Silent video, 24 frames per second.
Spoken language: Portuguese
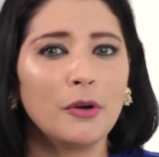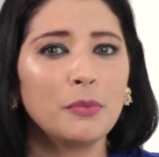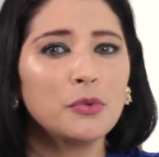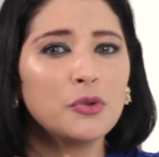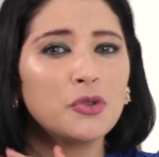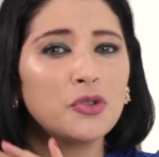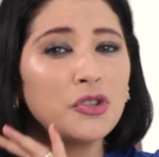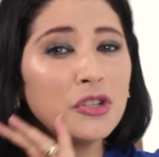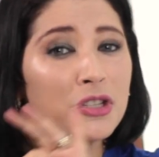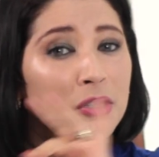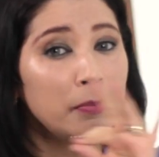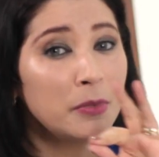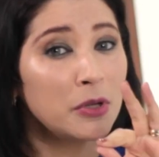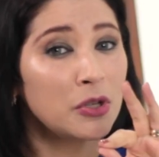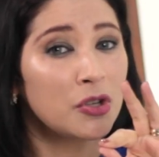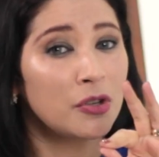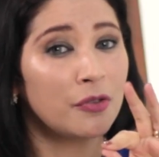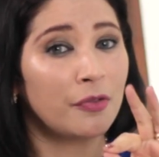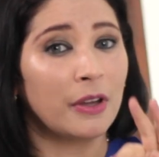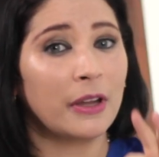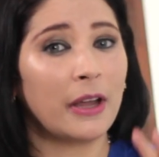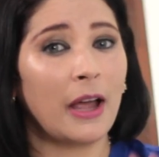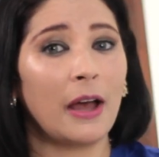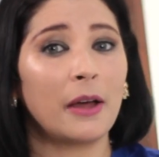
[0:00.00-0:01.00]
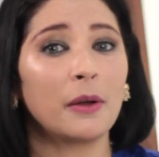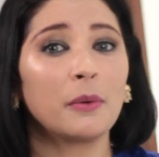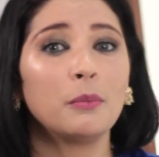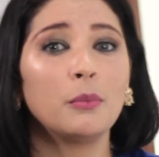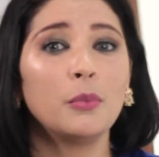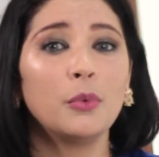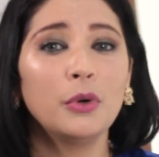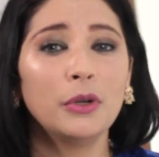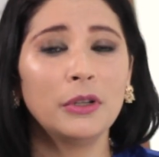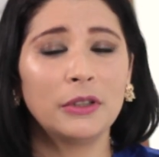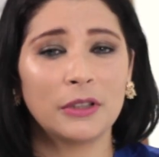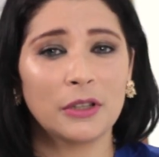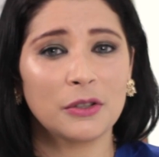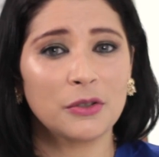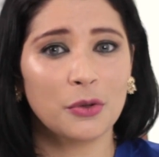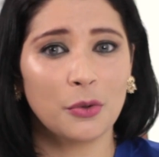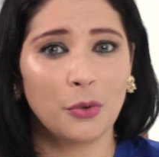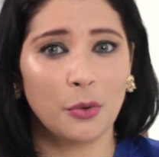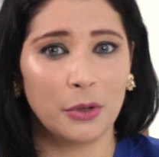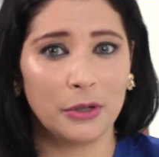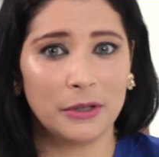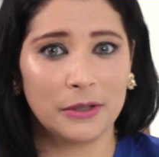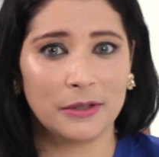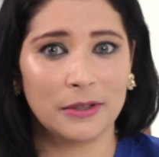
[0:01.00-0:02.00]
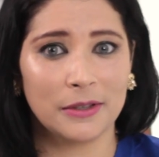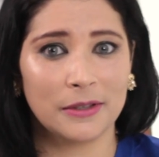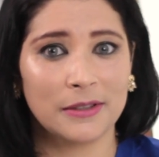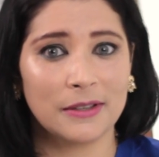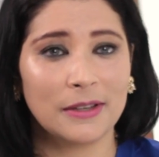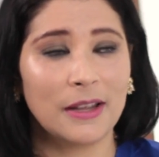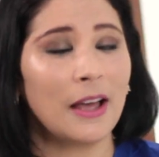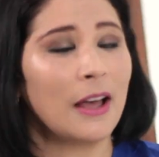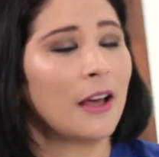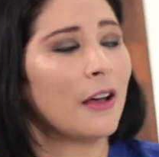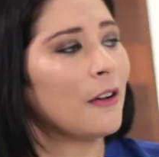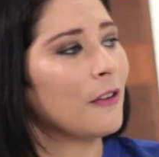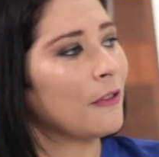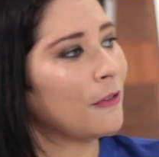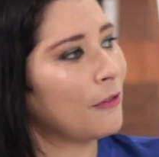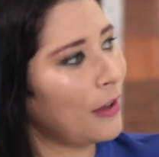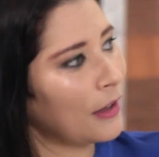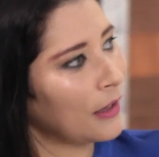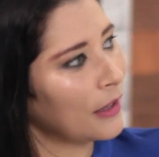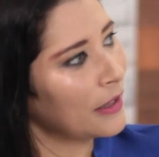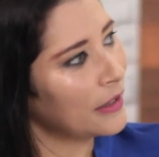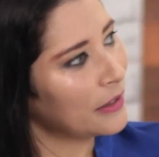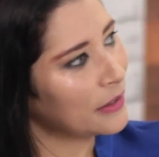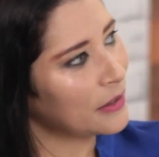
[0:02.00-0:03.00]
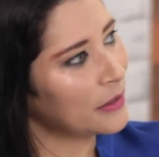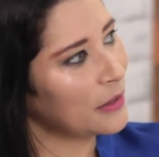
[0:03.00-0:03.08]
Vamos desmistificar muitas coisas. Fala aí,